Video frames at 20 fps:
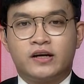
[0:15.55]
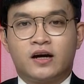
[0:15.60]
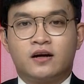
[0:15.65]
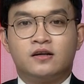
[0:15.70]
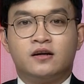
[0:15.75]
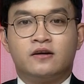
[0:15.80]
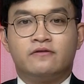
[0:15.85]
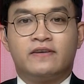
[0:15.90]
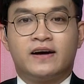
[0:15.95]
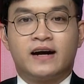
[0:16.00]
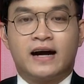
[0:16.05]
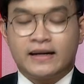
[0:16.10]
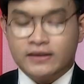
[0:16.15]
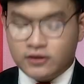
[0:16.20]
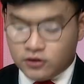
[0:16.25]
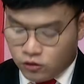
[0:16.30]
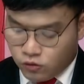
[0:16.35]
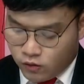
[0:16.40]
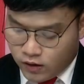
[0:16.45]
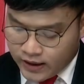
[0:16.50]
nhận được phản
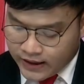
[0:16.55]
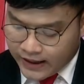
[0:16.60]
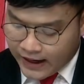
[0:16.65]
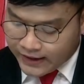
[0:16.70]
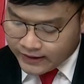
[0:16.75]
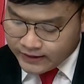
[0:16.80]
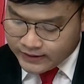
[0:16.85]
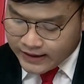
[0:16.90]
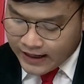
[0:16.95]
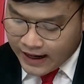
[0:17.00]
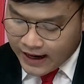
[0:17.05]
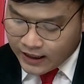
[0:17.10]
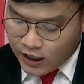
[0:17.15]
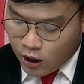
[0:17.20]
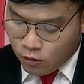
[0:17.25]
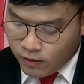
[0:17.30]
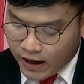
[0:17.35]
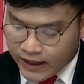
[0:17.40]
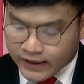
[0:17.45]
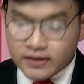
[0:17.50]
ánh của khán giả
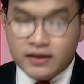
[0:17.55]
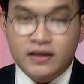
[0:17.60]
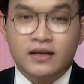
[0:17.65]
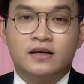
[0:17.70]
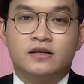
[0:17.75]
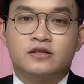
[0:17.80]
Ngọc Anh